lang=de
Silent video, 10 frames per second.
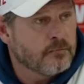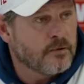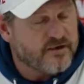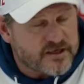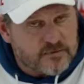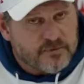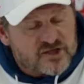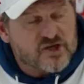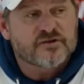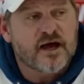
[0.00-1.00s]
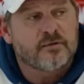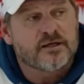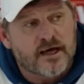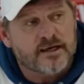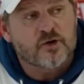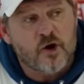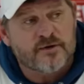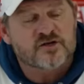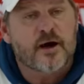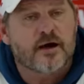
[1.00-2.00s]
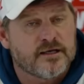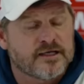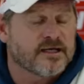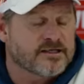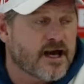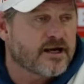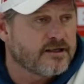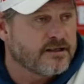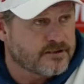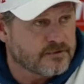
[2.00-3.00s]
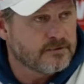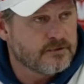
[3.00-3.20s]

Und wenn ich eine Mannschaft habe, die dann die Körpersprache nicht an den Tag legt,